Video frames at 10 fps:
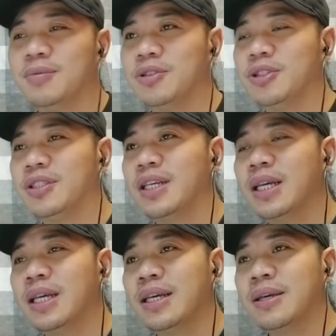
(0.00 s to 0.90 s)
alam niyo yon
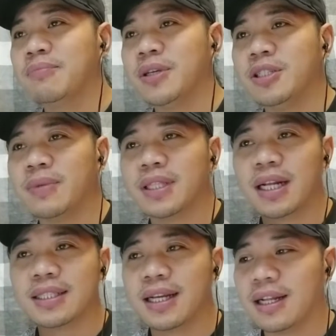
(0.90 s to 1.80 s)
medyo
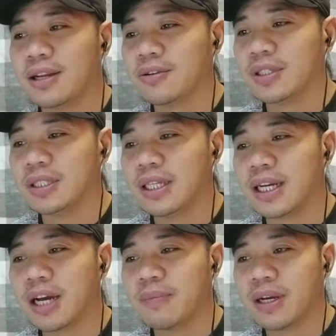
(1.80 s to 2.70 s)
matagal-tagal akong hindi
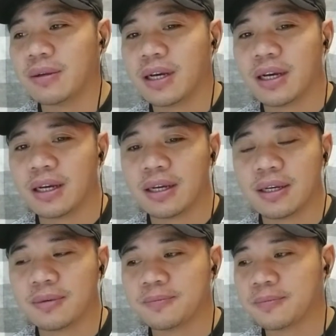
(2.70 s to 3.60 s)
nakapag
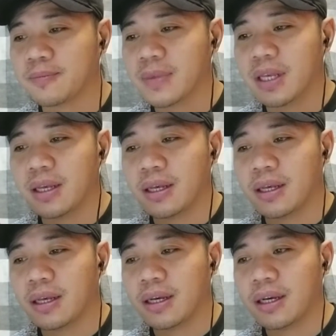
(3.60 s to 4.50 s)
uh,
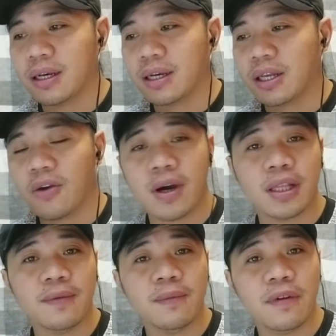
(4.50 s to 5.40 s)
uh, gawa
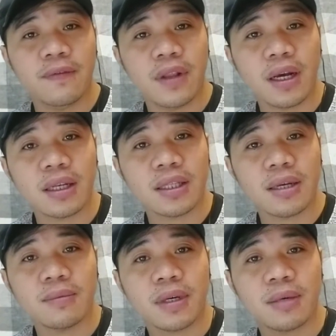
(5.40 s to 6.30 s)
ng vlog
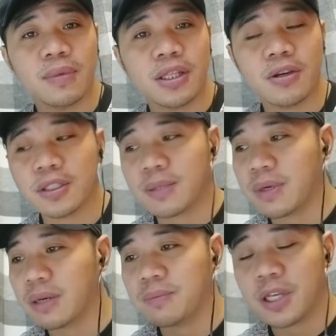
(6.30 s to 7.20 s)
ng mga video sa
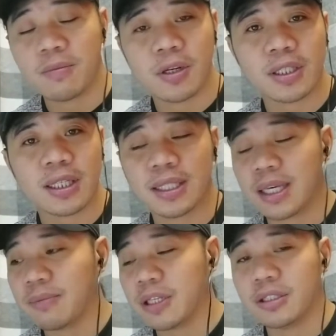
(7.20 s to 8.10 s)
mga premiers
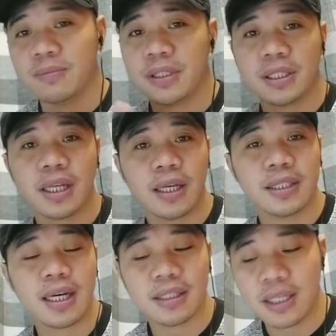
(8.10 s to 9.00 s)
kasi medyo busy tayo
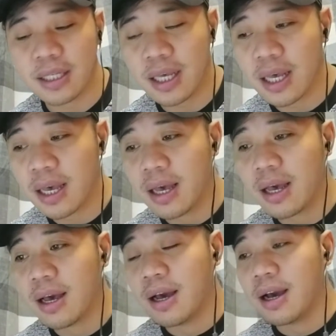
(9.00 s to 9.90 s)
sa ating
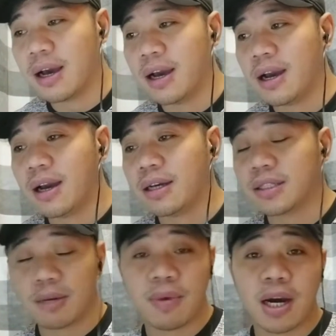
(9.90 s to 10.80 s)
uh,
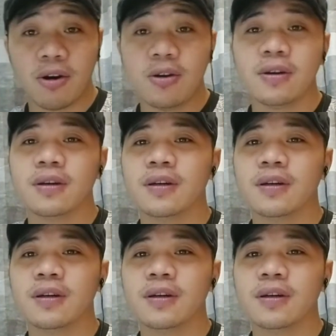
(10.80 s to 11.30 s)
trabaho